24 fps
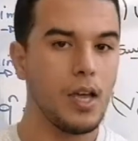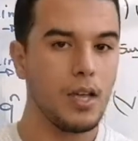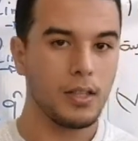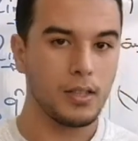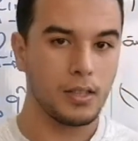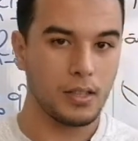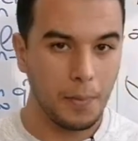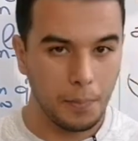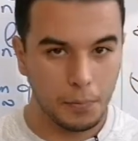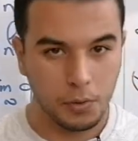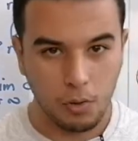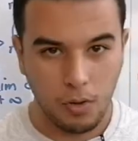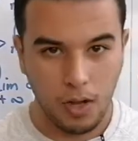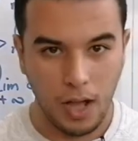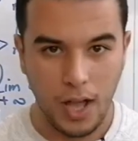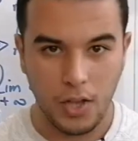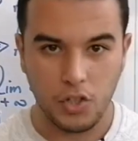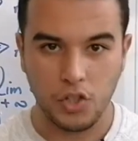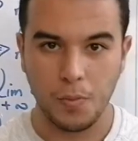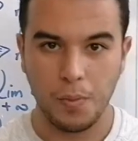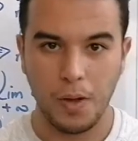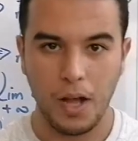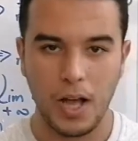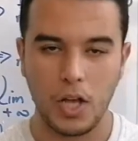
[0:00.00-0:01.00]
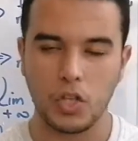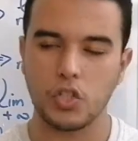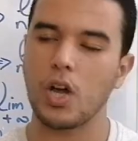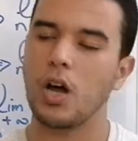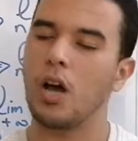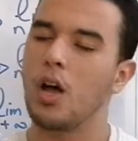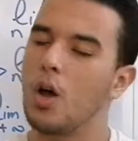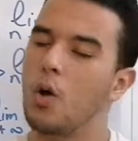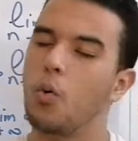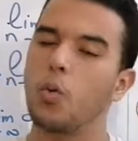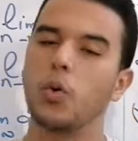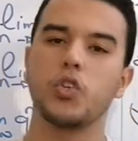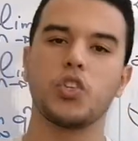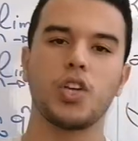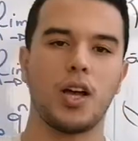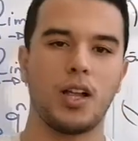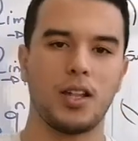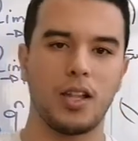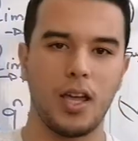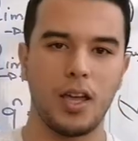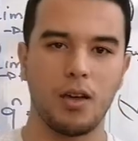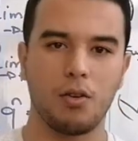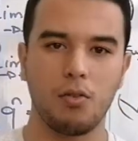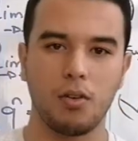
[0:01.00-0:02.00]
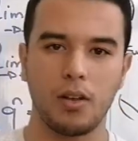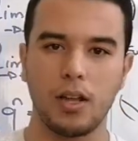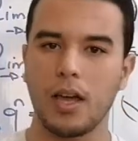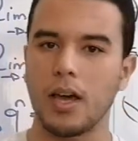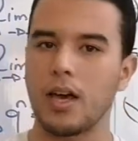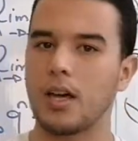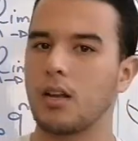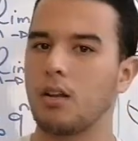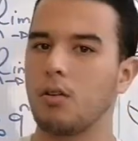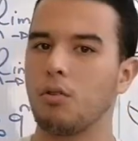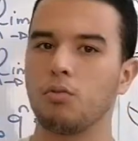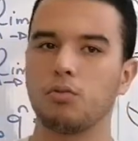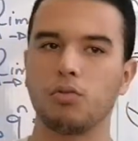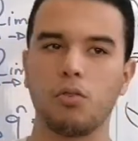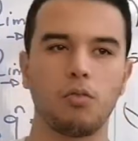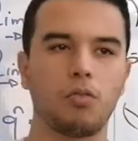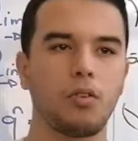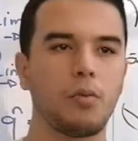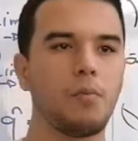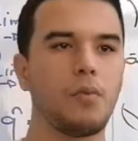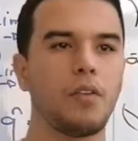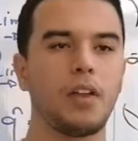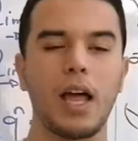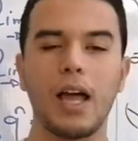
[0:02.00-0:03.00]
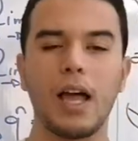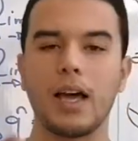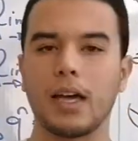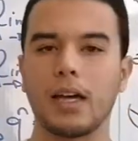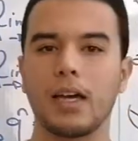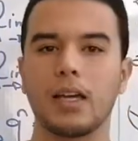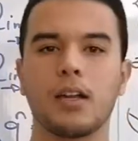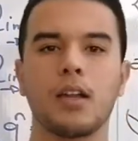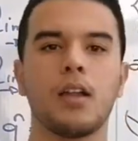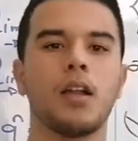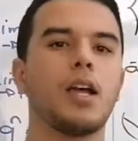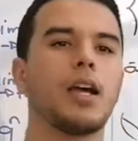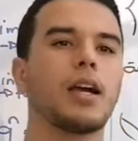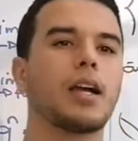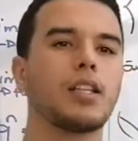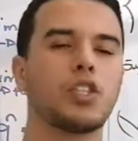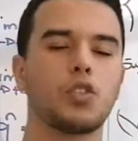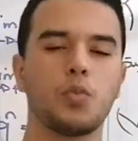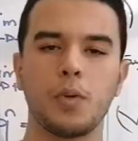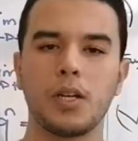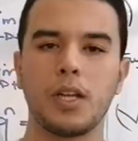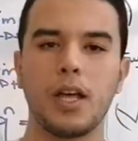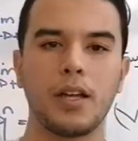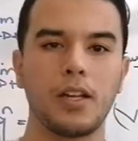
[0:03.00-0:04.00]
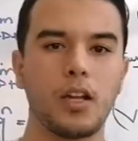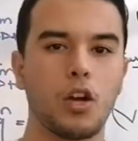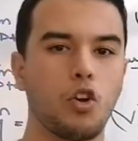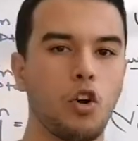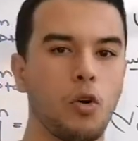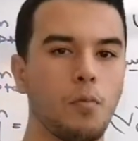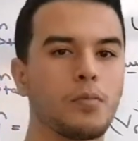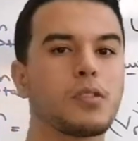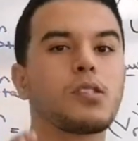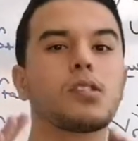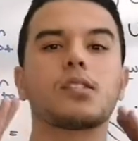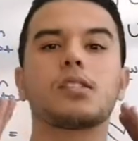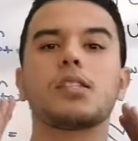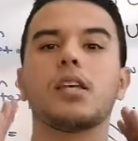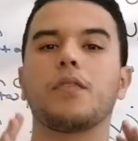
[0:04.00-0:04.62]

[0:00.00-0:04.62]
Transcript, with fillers: نضبطوا حاجه بحاجه وان شاء الله يكون الخير ودونك من الاخير كنتمنى انكم